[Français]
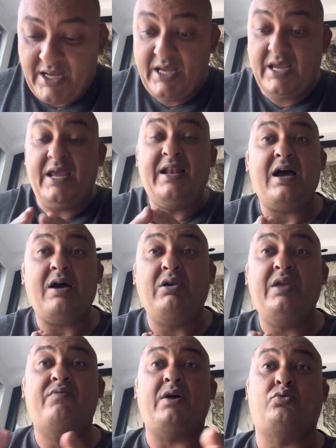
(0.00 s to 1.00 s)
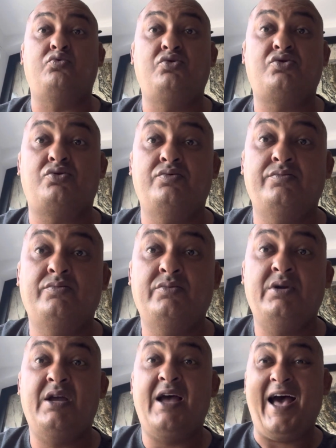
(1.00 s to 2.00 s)
Et là, on les voit tous,
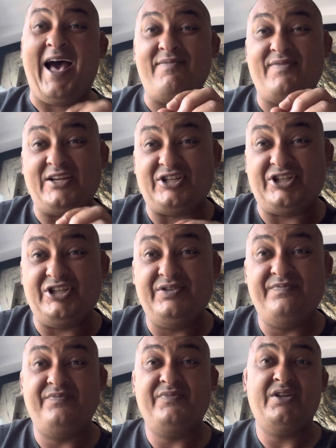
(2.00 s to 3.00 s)
Avachi,